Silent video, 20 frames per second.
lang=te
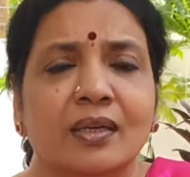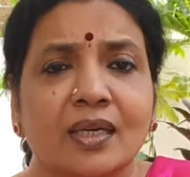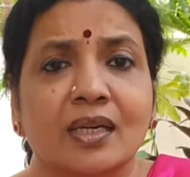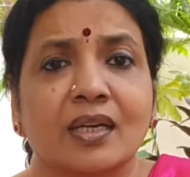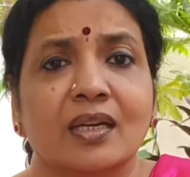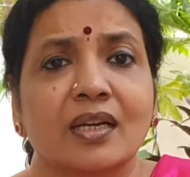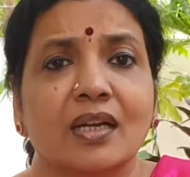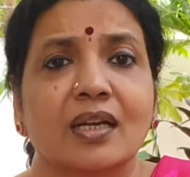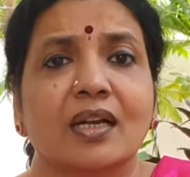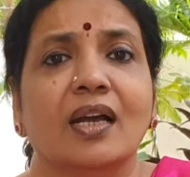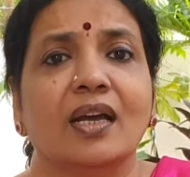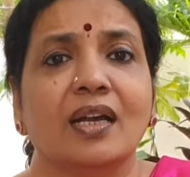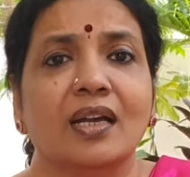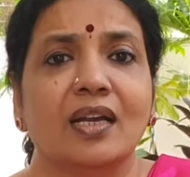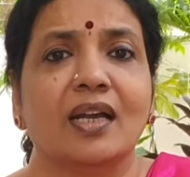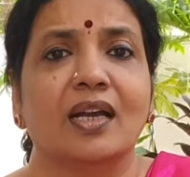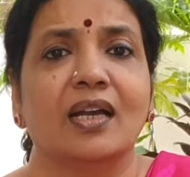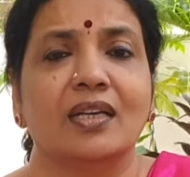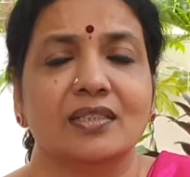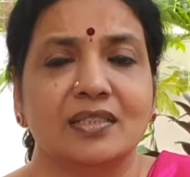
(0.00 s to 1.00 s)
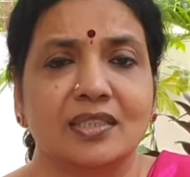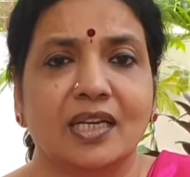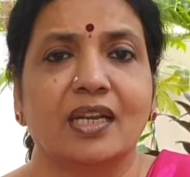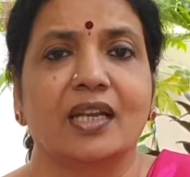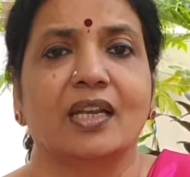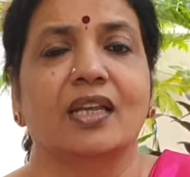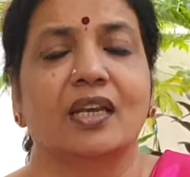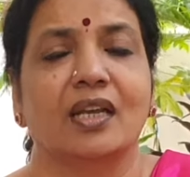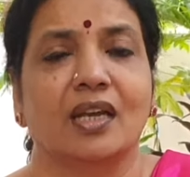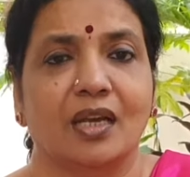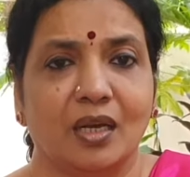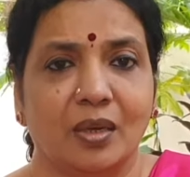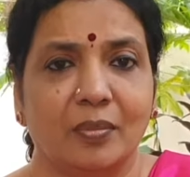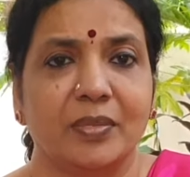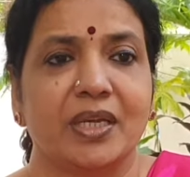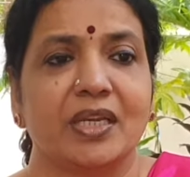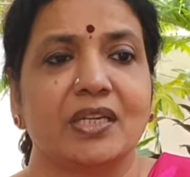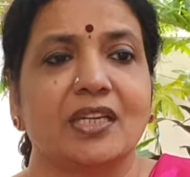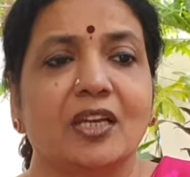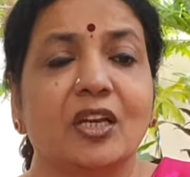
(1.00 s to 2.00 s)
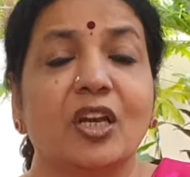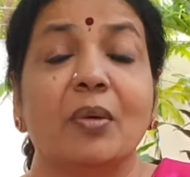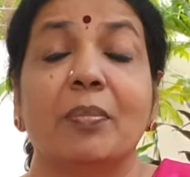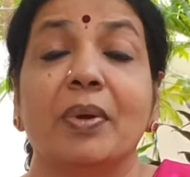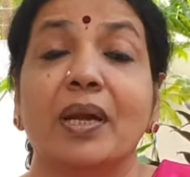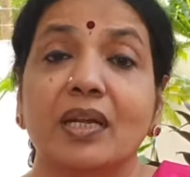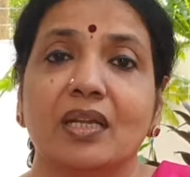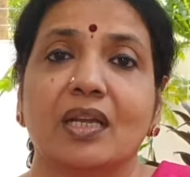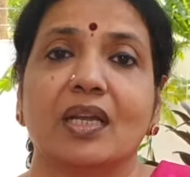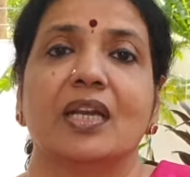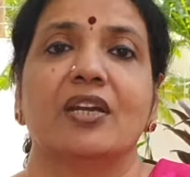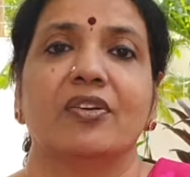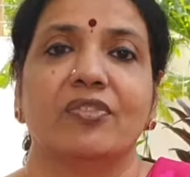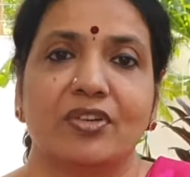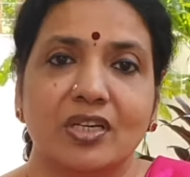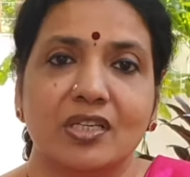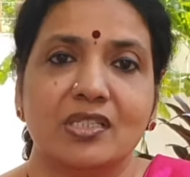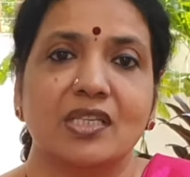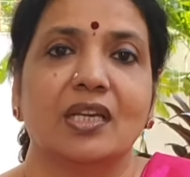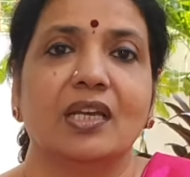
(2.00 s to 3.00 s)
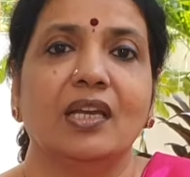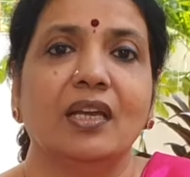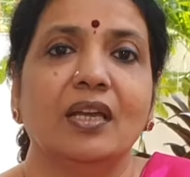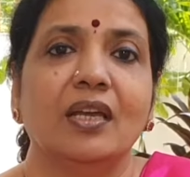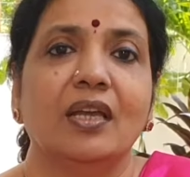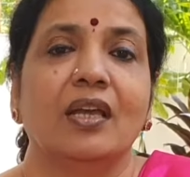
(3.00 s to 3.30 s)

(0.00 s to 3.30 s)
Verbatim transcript: రకరకాలుగా జరిగిన ఆ మీటింగ్లో బట్ ఇట్ వాస్ ఏ